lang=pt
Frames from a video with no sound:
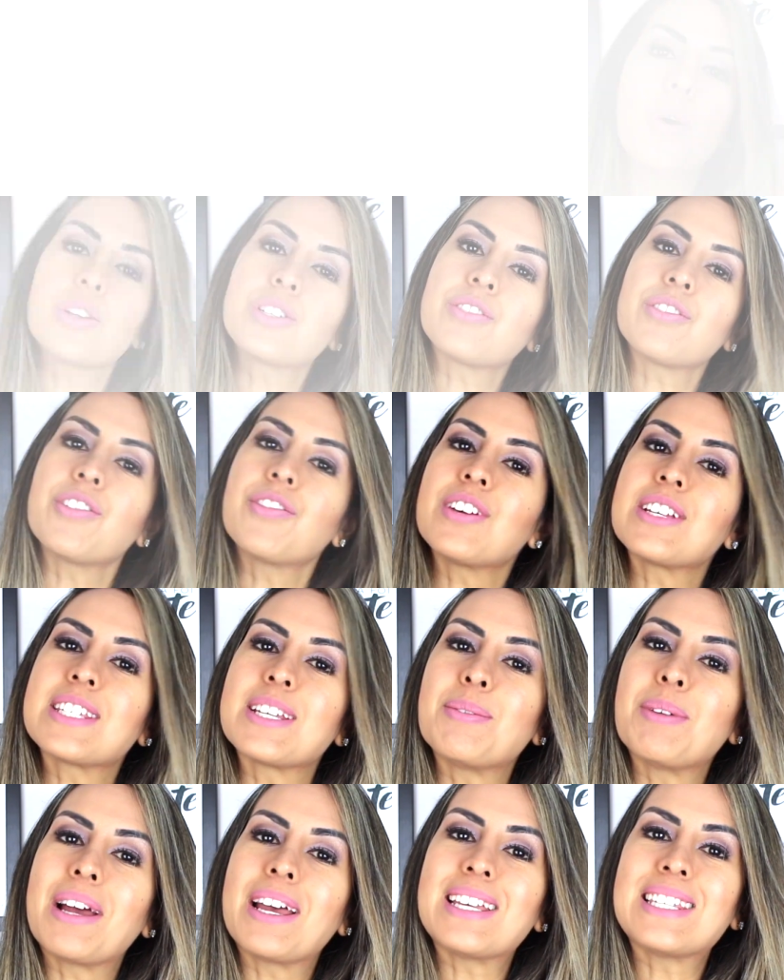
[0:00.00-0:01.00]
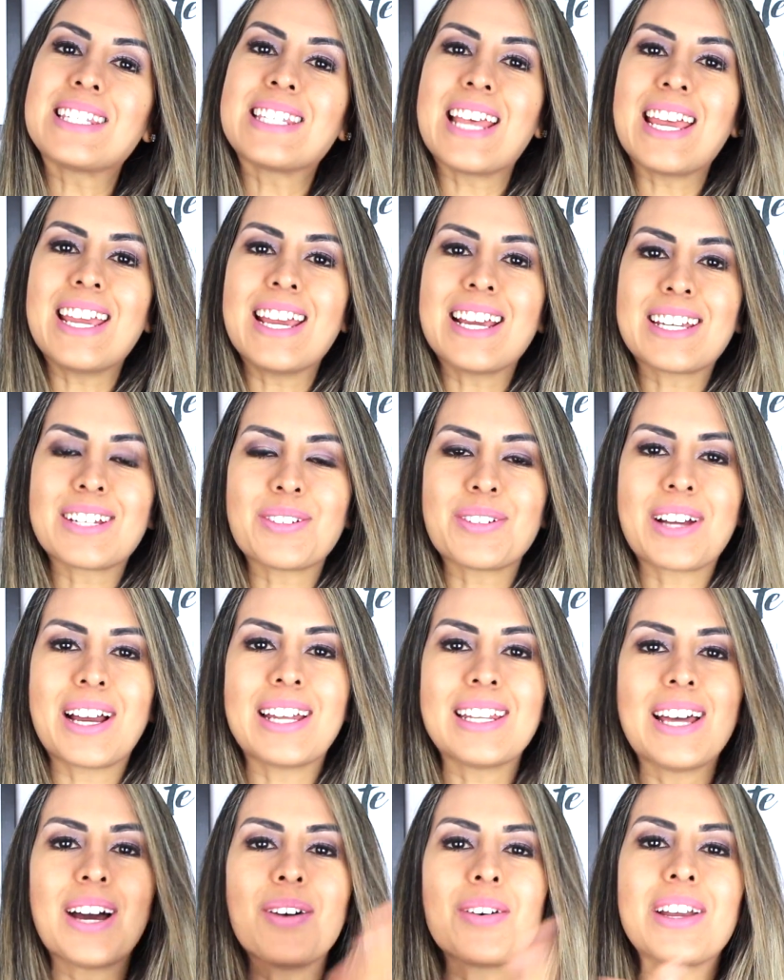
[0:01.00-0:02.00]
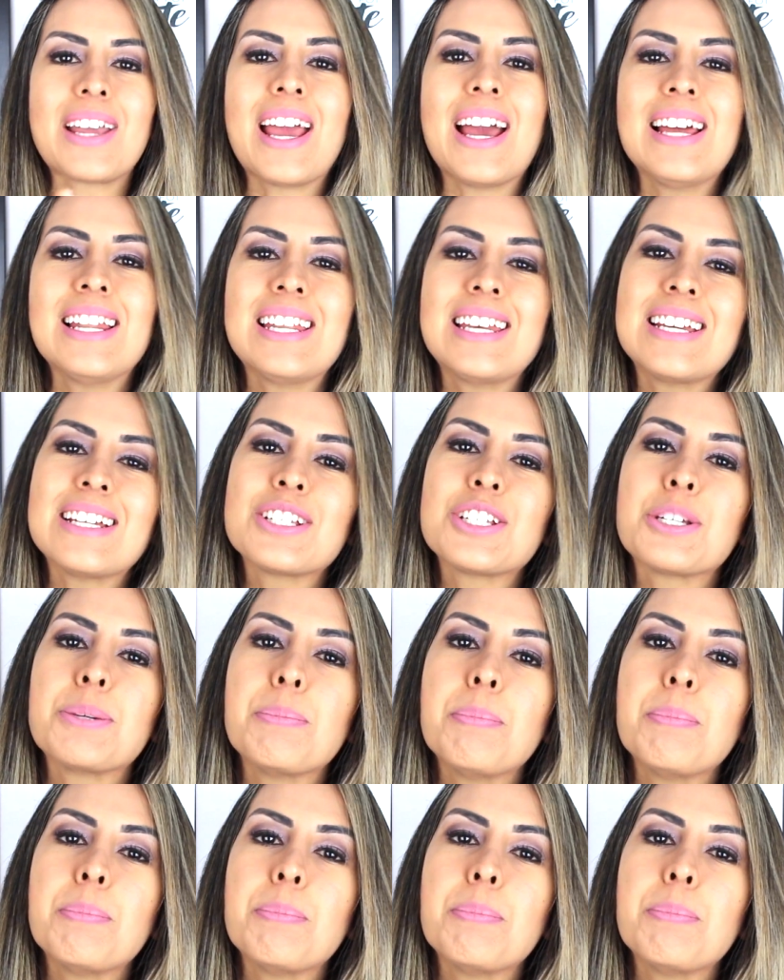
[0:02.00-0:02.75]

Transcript: Hoje eu vou fazer uma resenha aqui no canal que é a linha de